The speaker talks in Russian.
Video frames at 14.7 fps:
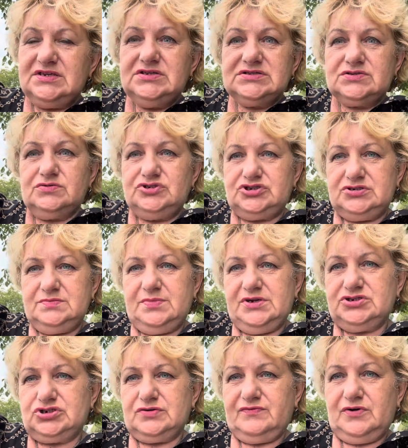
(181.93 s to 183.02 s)
из очень
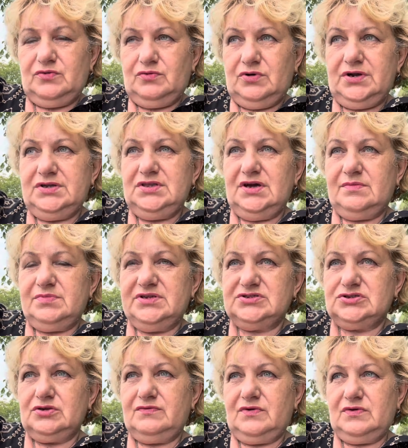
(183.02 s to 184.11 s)
большого города,
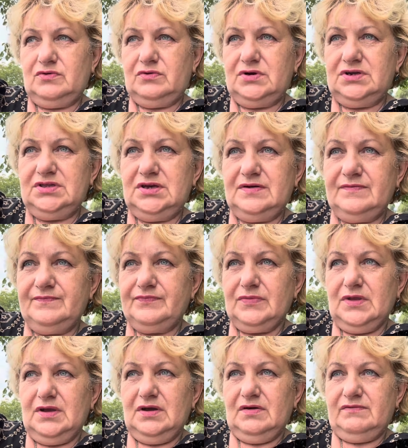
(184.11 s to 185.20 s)
областного города,
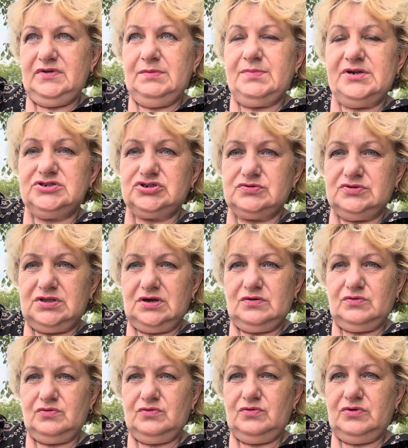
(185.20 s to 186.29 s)
небольшой
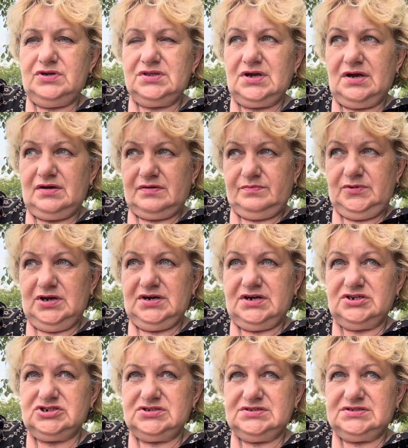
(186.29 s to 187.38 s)
такой город, как мне
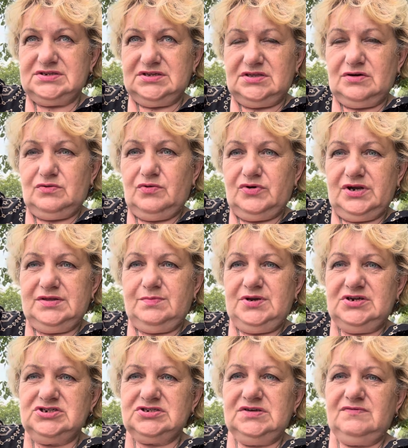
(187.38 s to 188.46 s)
кажется, это город
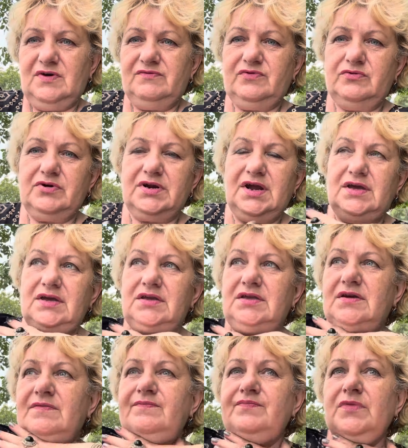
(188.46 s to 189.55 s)
Брежнева в
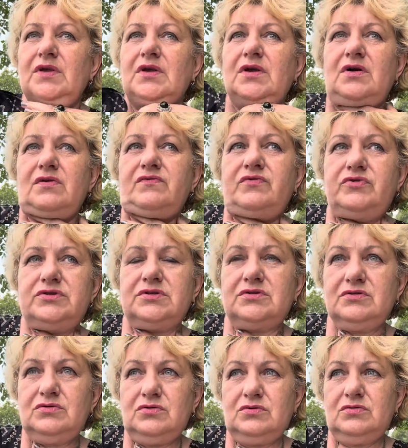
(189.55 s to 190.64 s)
Украине. Вот,
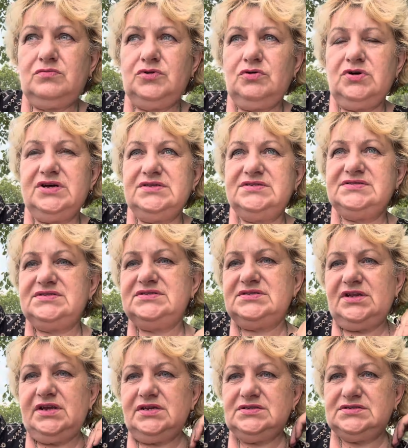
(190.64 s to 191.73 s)
но ну, много
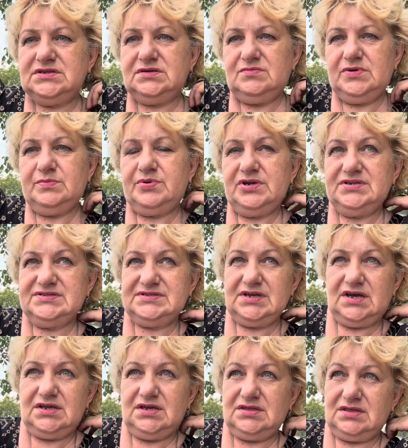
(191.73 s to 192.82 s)
десятилетий мы были
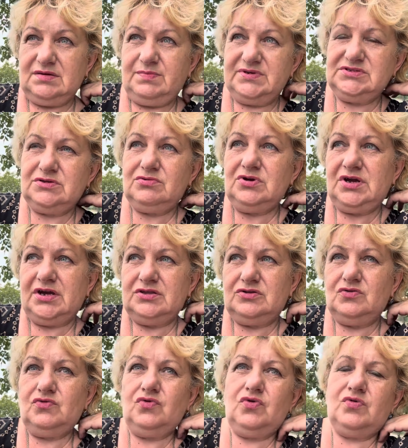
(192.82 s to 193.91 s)
заняты постройкой
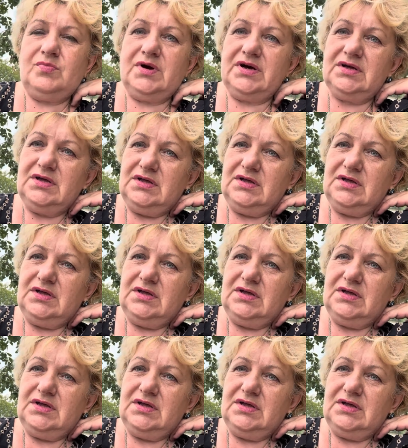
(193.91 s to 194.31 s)
дома,